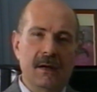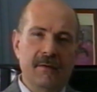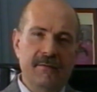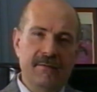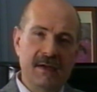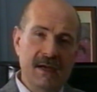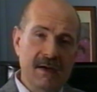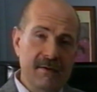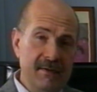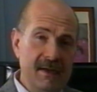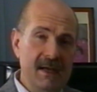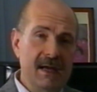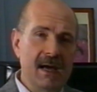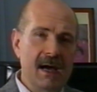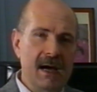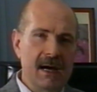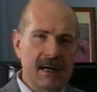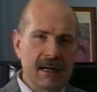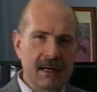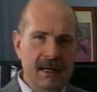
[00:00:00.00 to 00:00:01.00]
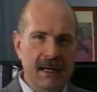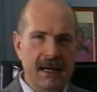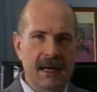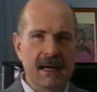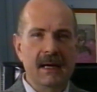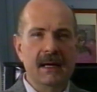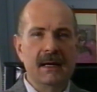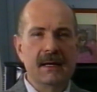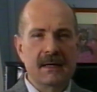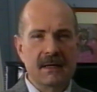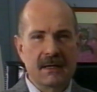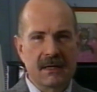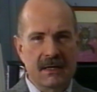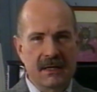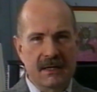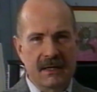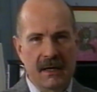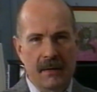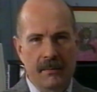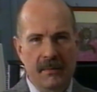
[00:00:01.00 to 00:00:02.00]
Via via che
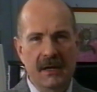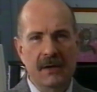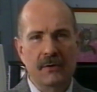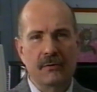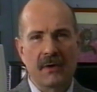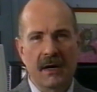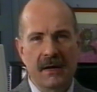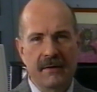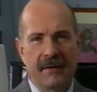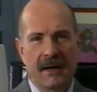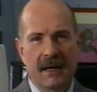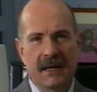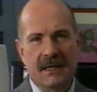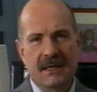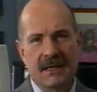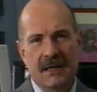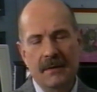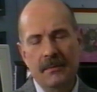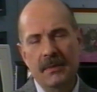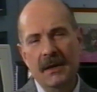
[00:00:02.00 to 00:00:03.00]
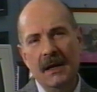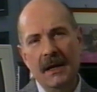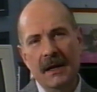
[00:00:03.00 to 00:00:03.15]
ci si abitua ai vari cibi,